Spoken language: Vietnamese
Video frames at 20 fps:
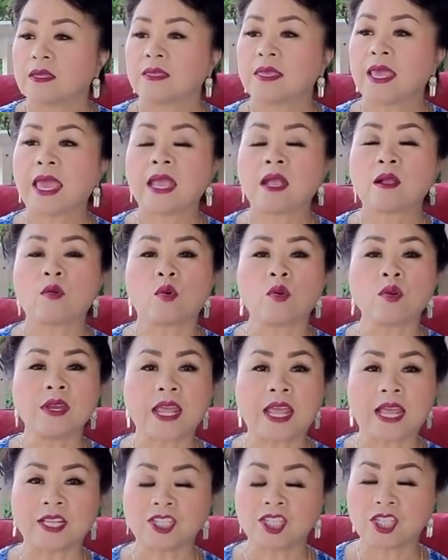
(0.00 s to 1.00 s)
cái của
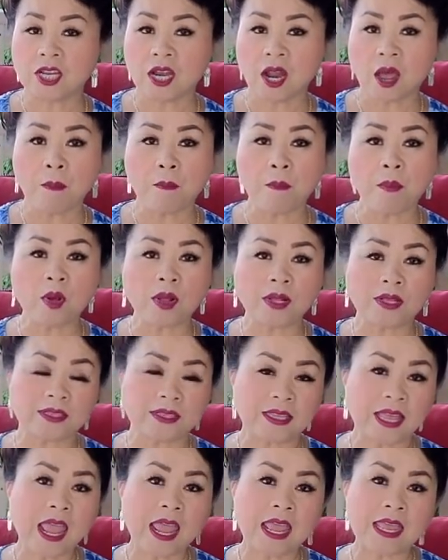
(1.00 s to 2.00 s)
nia chỉ làm bữa
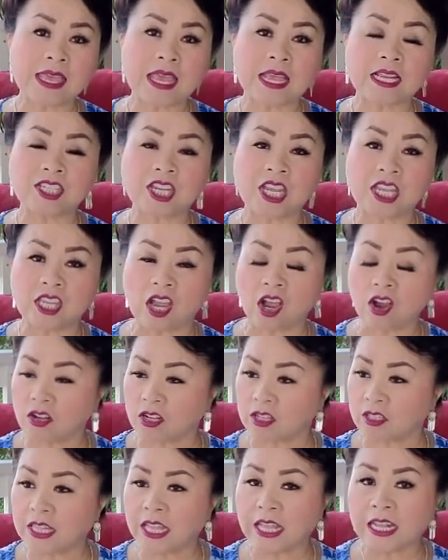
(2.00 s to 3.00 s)
tê kèn chế cho
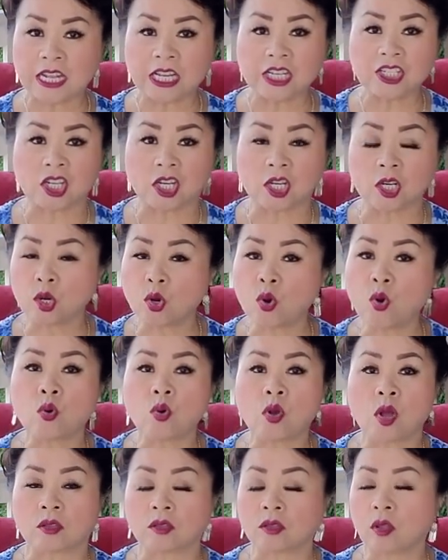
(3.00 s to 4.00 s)
cứ tin nữa chuyện khu
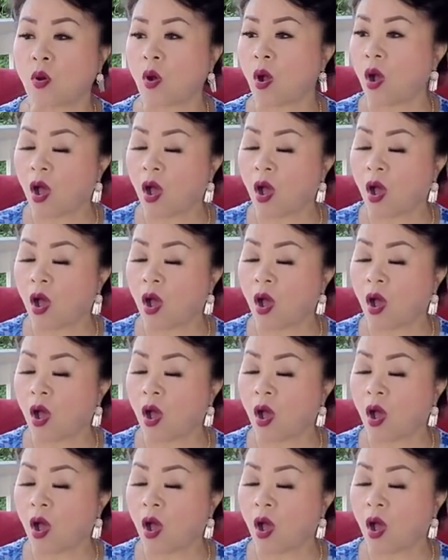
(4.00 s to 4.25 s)
cả tôi